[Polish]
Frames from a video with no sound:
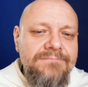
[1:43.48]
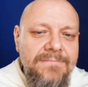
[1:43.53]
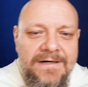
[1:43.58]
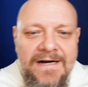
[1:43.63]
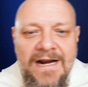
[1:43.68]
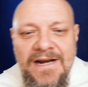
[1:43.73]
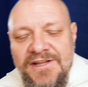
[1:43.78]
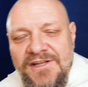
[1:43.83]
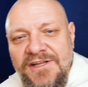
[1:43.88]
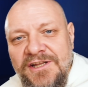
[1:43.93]

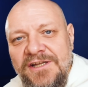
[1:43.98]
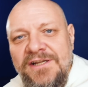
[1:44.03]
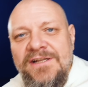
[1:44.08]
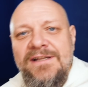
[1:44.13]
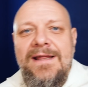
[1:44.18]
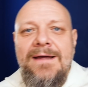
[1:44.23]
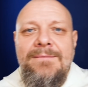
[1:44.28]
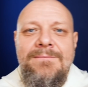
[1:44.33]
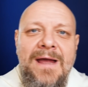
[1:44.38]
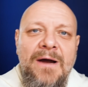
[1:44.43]

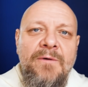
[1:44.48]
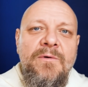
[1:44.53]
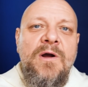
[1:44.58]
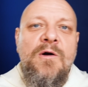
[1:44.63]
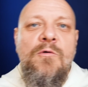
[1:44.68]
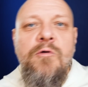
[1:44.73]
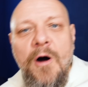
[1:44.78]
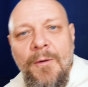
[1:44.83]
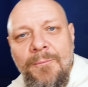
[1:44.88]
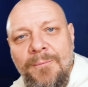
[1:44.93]
religijne, miały
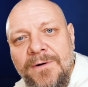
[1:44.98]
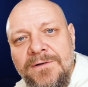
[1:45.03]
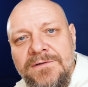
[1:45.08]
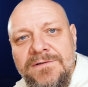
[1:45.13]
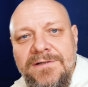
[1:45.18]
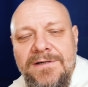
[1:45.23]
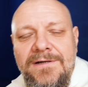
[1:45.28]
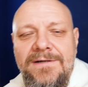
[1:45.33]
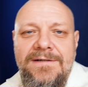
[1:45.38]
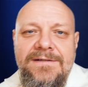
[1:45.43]

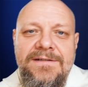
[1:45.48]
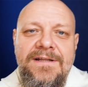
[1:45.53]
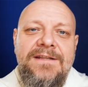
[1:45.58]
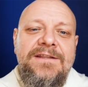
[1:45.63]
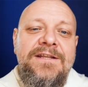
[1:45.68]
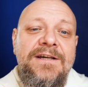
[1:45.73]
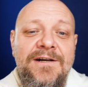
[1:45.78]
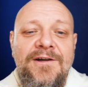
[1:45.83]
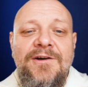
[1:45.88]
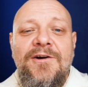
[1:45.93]
kłopot. Nie
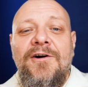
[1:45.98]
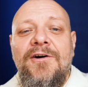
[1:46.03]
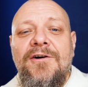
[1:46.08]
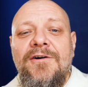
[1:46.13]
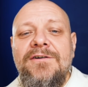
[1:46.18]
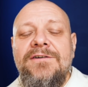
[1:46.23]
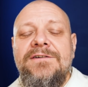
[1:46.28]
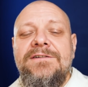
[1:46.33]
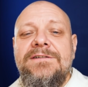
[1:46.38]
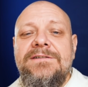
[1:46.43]

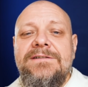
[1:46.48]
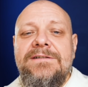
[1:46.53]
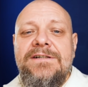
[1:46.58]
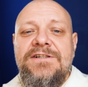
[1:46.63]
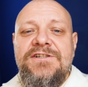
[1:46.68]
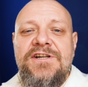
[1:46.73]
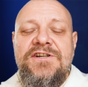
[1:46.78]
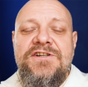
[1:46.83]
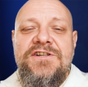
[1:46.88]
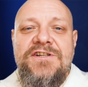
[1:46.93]
tylko
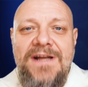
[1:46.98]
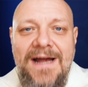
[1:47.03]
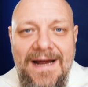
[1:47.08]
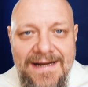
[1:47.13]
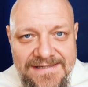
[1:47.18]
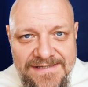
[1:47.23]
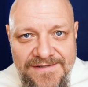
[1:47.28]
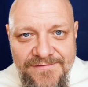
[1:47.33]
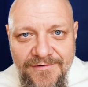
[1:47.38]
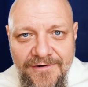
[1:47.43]

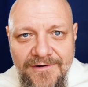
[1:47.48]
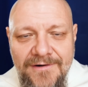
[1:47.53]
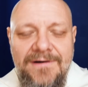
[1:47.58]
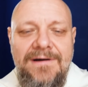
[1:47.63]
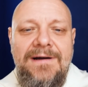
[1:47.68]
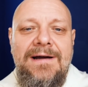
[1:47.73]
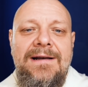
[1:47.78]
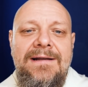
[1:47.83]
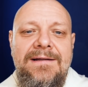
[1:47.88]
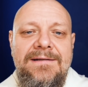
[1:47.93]

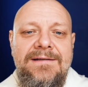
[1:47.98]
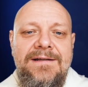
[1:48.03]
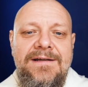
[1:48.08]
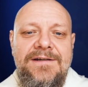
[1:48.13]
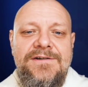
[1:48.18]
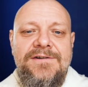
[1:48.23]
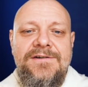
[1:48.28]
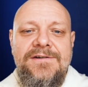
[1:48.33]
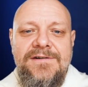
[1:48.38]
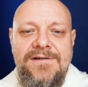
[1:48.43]
chrześcijaństwo, ale
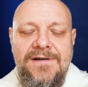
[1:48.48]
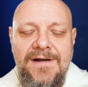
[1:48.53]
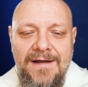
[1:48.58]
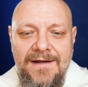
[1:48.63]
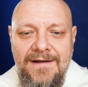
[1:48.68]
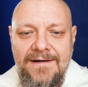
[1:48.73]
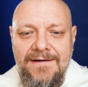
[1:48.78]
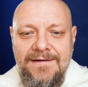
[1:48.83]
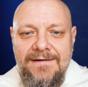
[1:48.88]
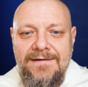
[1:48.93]
też
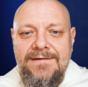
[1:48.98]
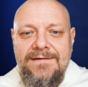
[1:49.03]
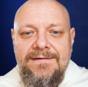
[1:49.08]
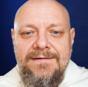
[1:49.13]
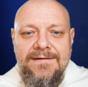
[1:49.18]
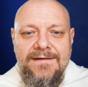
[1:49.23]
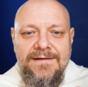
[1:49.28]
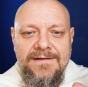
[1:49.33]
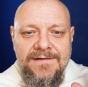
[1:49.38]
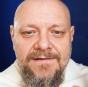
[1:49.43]

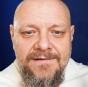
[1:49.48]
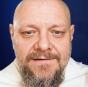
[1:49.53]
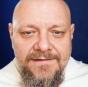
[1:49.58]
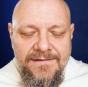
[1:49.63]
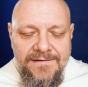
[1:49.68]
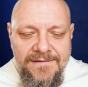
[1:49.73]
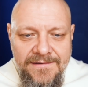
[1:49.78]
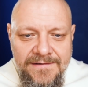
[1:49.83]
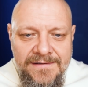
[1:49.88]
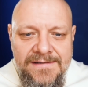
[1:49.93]
i,
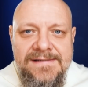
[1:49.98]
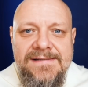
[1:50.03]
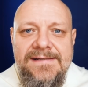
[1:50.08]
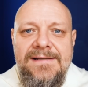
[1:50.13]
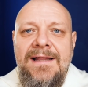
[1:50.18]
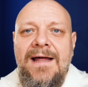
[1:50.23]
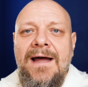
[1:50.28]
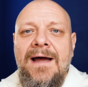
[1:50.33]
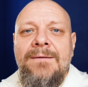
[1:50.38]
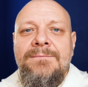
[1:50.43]
i
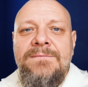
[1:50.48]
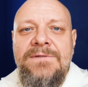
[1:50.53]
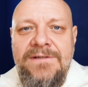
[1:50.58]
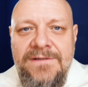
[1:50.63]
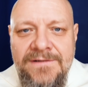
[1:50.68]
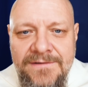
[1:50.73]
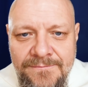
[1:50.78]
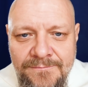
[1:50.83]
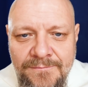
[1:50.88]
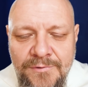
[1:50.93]
islam,
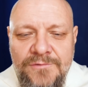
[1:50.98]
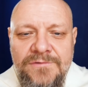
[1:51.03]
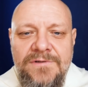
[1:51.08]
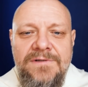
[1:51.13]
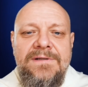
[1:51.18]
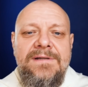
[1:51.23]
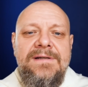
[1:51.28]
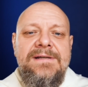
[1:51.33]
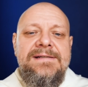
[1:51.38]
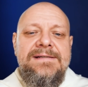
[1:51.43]
i
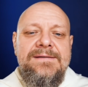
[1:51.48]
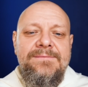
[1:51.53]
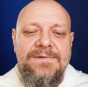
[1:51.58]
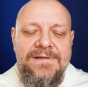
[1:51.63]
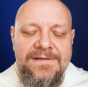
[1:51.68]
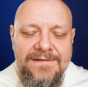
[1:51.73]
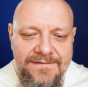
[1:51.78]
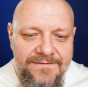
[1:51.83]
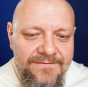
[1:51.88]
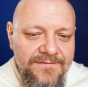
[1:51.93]
buddyzm,
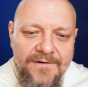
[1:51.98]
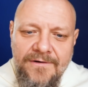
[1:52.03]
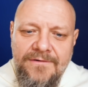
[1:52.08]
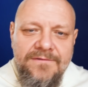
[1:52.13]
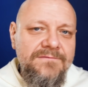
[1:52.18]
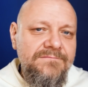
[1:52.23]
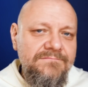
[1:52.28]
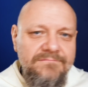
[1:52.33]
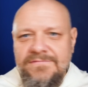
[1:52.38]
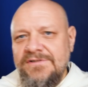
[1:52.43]
i
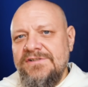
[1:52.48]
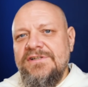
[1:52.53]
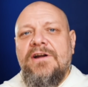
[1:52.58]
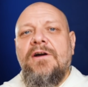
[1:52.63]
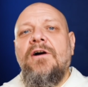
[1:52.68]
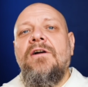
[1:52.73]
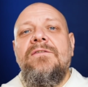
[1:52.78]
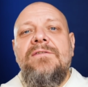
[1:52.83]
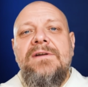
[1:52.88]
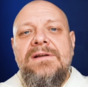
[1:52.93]
no,
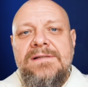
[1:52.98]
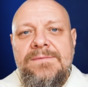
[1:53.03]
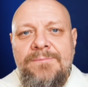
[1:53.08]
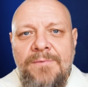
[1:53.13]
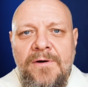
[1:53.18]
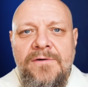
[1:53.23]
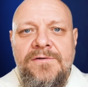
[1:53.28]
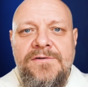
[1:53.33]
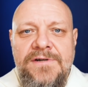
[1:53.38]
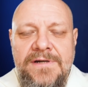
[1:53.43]
gdziekolwiek
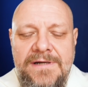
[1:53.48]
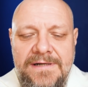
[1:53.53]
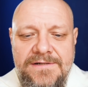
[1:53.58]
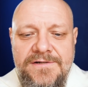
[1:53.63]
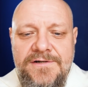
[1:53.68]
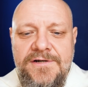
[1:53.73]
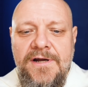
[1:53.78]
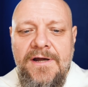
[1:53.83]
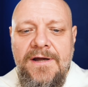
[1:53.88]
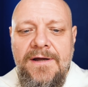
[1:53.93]

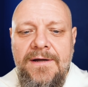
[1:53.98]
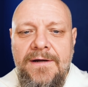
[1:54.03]
spojrzeć,